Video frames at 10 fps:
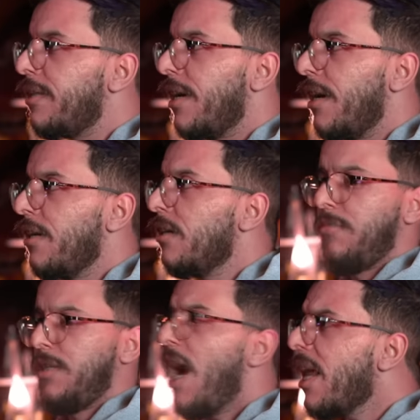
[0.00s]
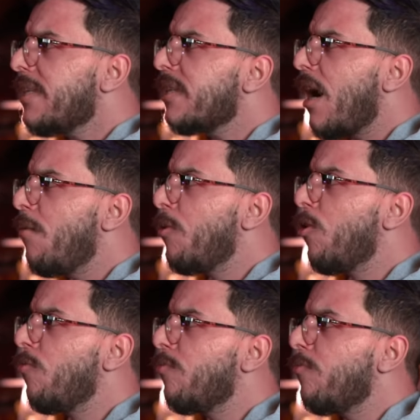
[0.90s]
تاعي شحال استقام
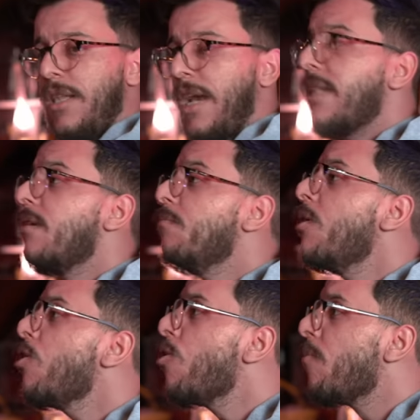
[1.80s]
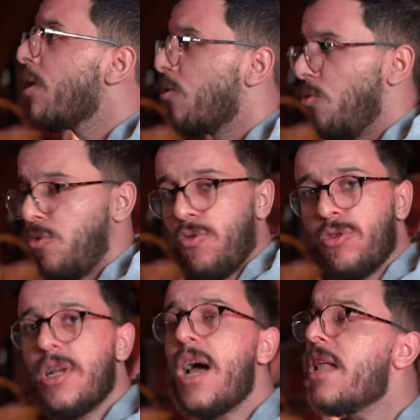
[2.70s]
لهم اللي خدم لهم اللوغو
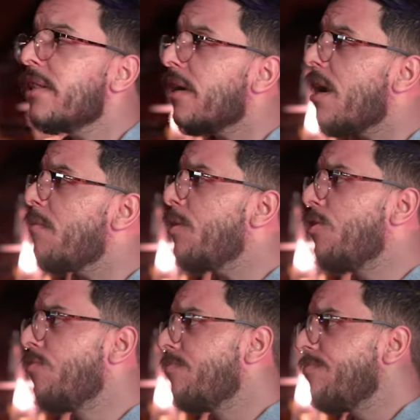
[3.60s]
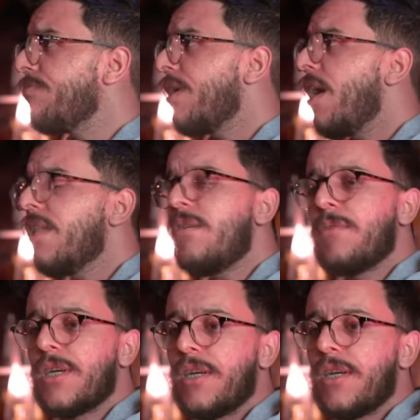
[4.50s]
شحال استقام لهم هذا ما